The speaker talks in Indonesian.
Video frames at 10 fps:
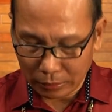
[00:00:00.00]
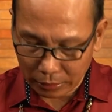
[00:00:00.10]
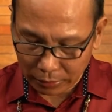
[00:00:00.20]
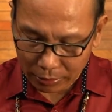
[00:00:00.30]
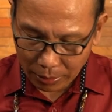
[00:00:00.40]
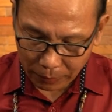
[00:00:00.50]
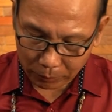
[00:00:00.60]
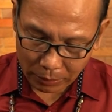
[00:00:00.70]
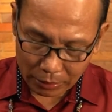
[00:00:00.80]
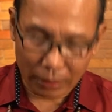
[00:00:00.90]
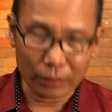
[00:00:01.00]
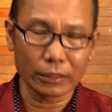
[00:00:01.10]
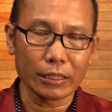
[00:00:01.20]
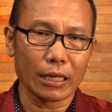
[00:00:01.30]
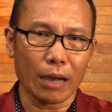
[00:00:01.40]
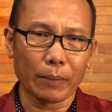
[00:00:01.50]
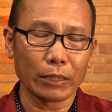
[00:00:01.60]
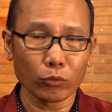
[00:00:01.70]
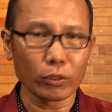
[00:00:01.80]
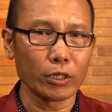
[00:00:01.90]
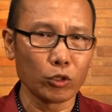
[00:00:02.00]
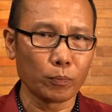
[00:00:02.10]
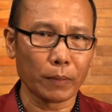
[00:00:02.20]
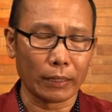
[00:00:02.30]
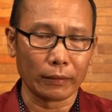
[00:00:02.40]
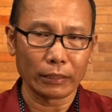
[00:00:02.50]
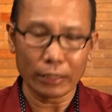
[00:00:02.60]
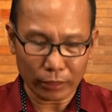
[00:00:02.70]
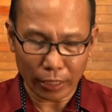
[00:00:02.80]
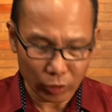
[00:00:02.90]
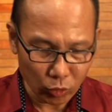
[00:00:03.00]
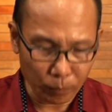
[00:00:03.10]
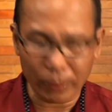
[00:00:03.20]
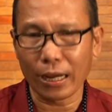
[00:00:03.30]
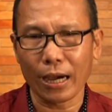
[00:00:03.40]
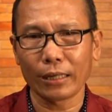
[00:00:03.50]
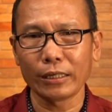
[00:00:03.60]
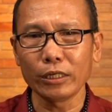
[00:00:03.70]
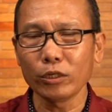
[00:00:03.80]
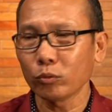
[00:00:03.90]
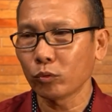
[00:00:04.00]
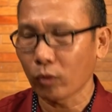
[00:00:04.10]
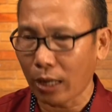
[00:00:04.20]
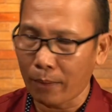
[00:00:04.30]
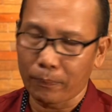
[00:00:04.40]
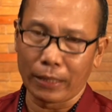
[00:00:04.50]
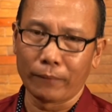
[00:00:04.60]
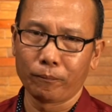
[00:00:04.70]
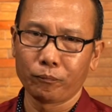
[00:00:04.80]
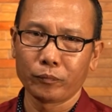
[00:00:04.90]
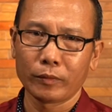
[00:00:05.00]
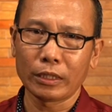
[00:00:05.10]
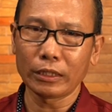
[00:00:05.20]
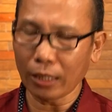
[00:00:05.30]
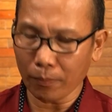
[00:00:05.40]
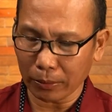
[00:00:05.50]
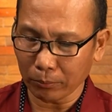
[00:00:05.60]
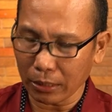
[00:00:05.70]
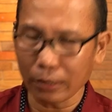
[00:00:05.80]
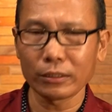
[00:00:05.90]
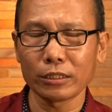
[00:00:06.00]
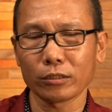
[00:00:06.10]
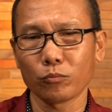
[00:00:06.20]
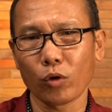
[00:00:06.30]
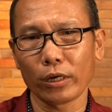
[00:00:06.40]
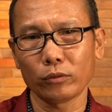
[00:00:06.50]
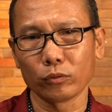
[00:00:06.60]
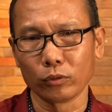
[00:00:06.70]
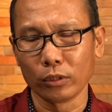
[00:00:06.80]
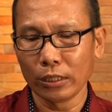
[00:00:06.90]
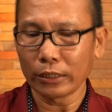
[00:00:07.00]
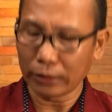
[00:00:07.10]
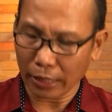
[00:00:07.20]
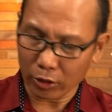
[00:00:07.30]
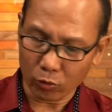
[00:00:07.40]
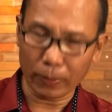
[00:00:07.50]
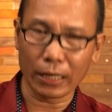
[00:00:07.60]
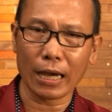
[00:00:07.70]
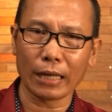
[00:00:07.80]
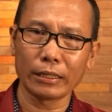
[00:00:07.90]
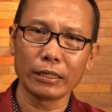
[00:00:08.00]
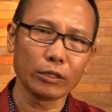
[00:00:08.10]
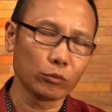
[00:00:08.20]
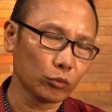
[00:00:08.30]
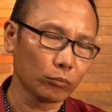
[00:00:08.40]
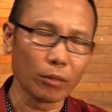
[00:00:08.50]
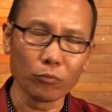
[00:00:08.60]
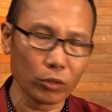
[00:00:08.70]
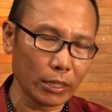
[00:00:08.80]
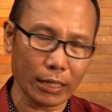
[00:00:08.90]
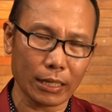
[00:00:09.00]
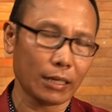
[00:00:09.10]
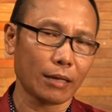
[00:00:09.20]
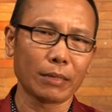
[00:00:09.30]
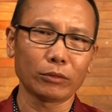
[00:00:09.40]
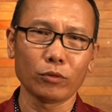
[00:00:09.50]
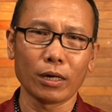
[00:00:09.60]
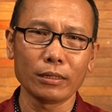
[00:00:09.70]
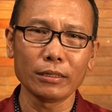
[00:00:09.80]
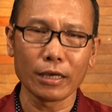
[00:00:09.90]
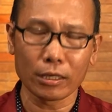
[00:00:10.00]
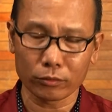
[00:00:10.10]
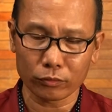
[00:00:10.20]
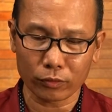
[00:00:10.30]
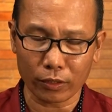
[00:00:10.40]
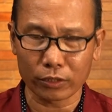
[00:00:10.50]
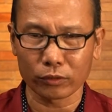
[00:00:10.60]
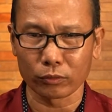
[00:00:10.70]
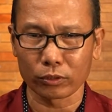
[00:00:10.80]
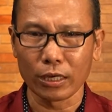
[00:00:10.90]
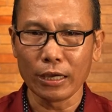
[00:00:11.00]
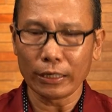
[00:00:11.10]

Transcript: Kita dapat mengerti apa itu kehidupan. Kita hidup pada hari ini untuk apa? Kita dapat mengerti semua itu. Kita hidup pada hari ini untuk memuliakan nama Tuhan Yesus Kristus.